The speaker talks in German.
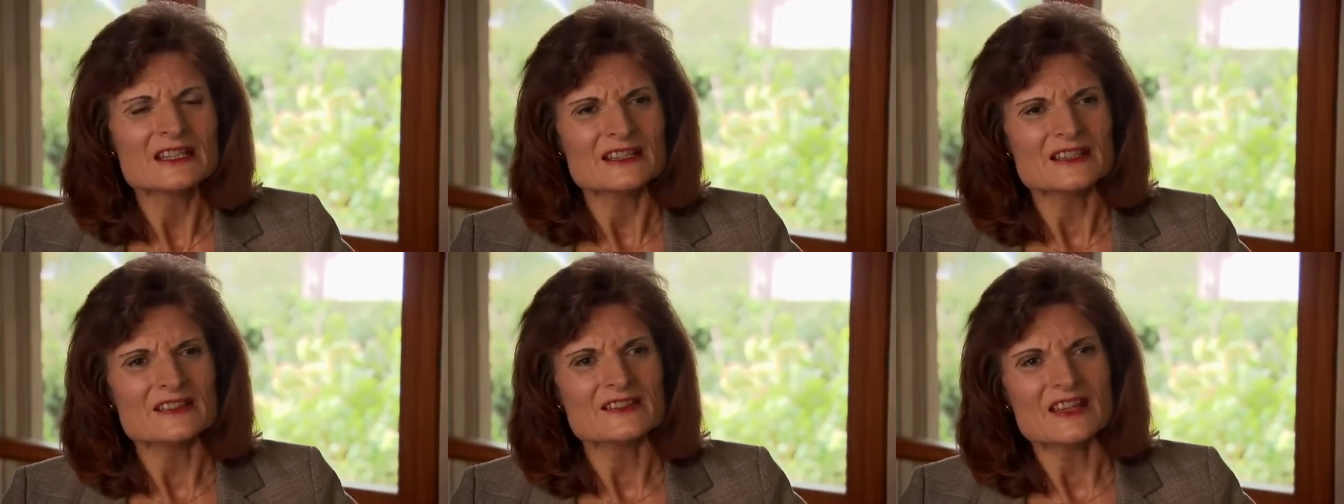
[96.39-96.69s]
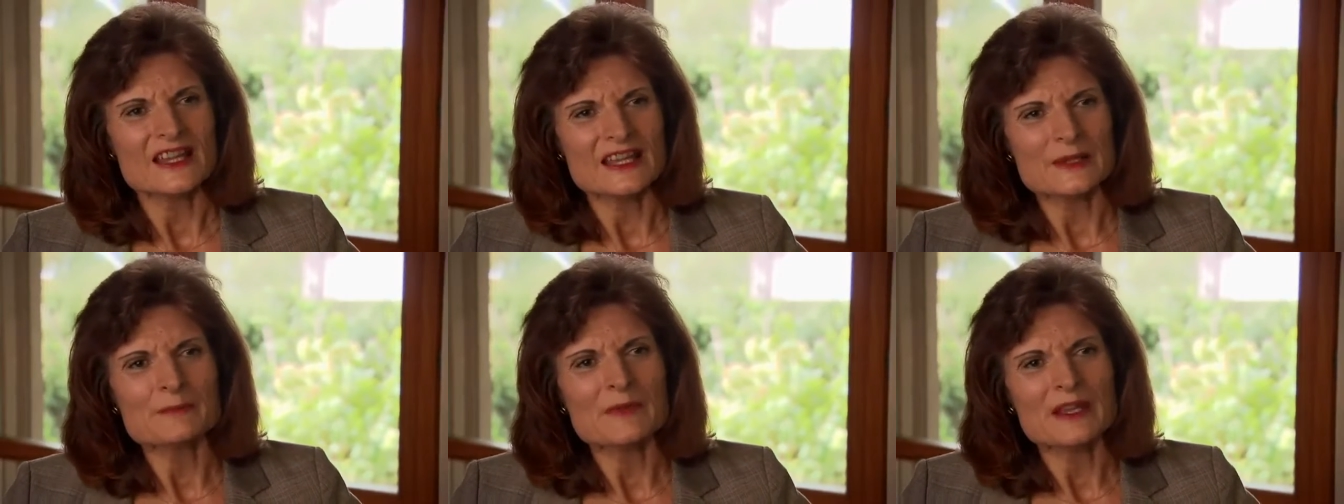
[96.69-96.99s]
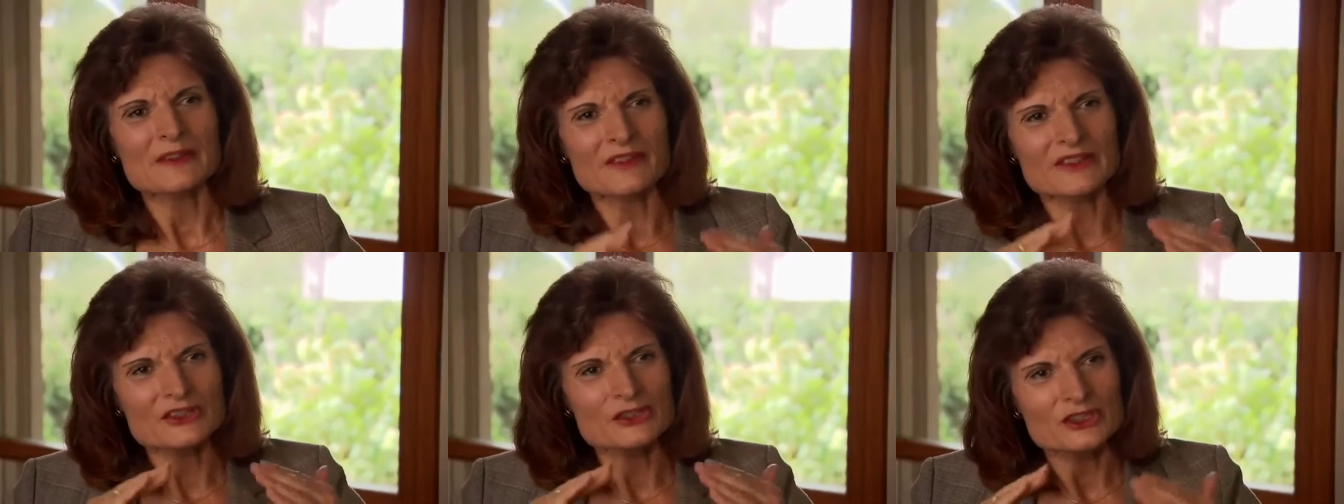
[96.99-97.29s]
dass es eben
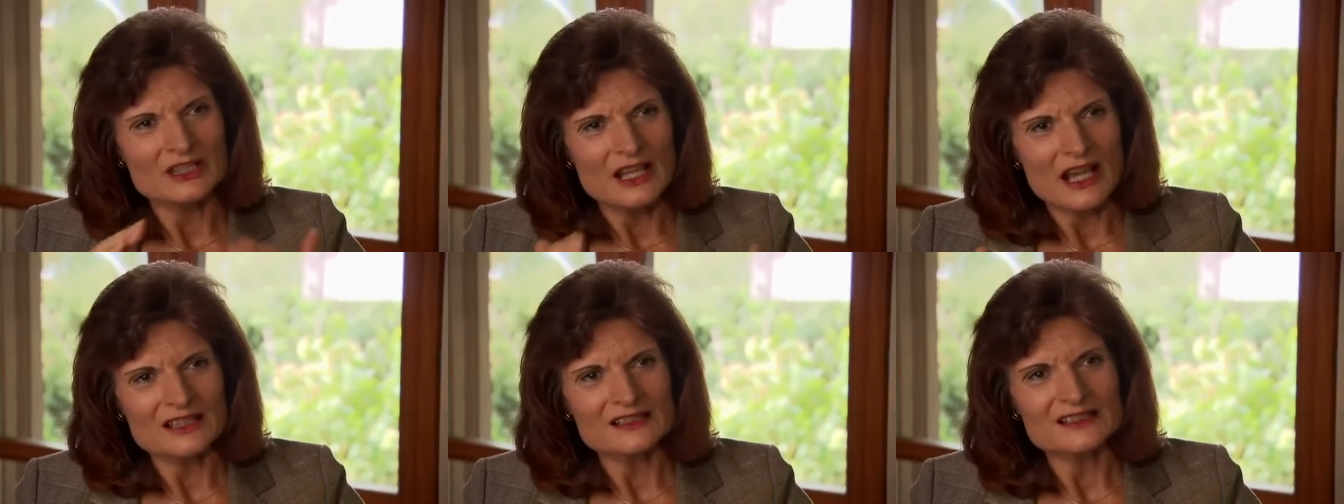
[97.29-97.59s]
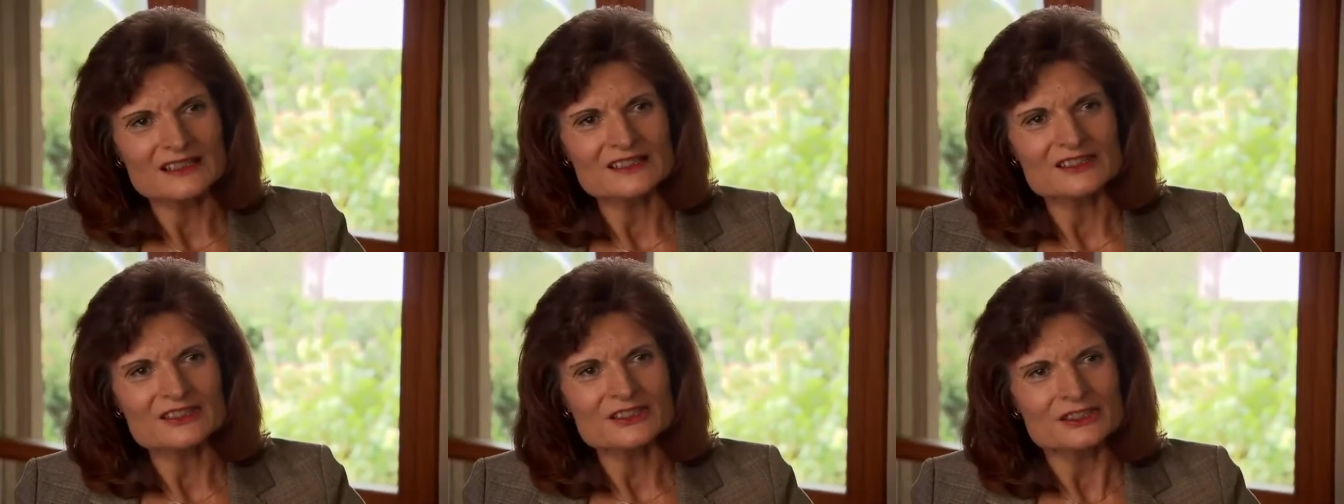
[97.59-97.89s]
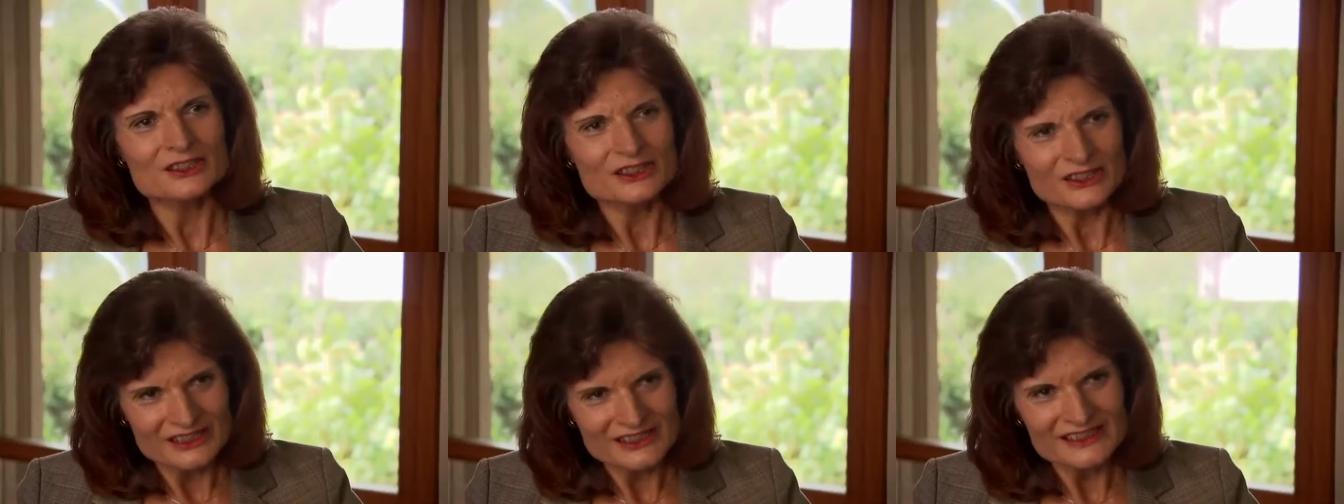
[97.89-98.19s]
etwas
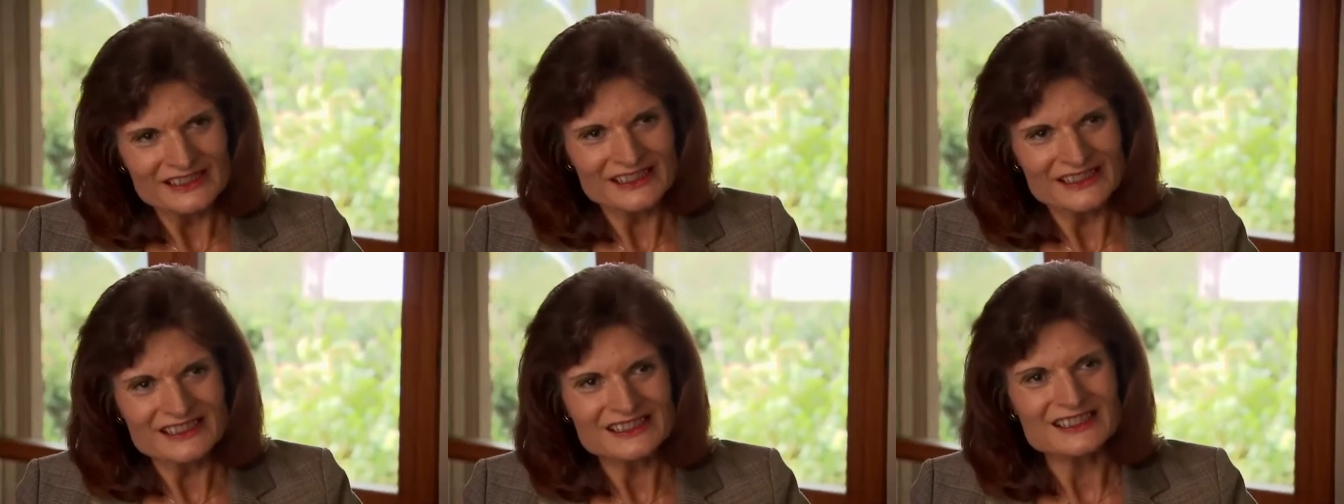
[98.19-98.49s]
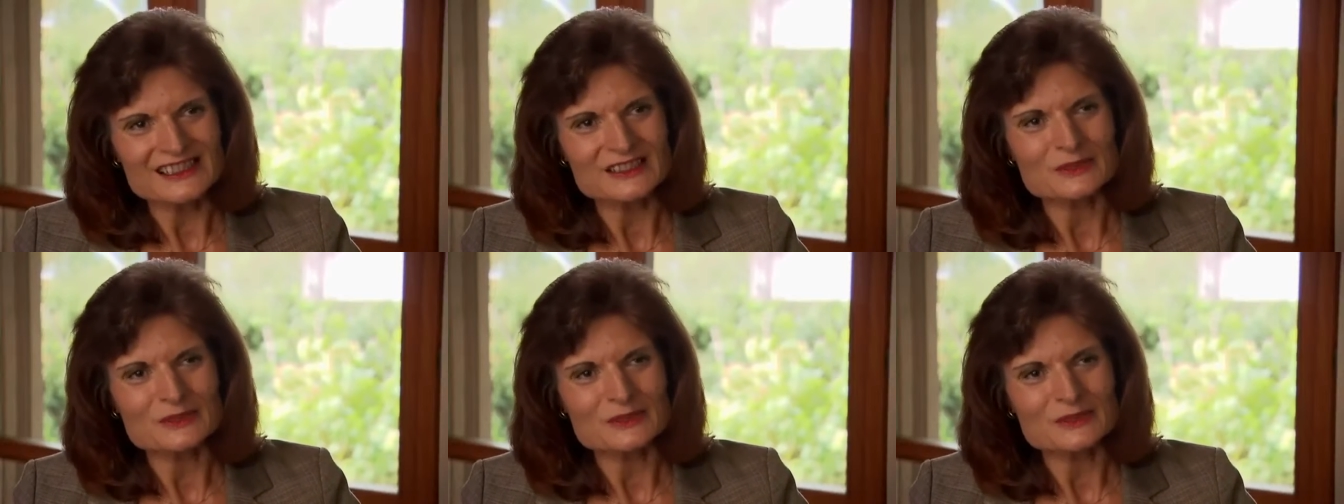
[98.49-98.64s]
Statisches ist,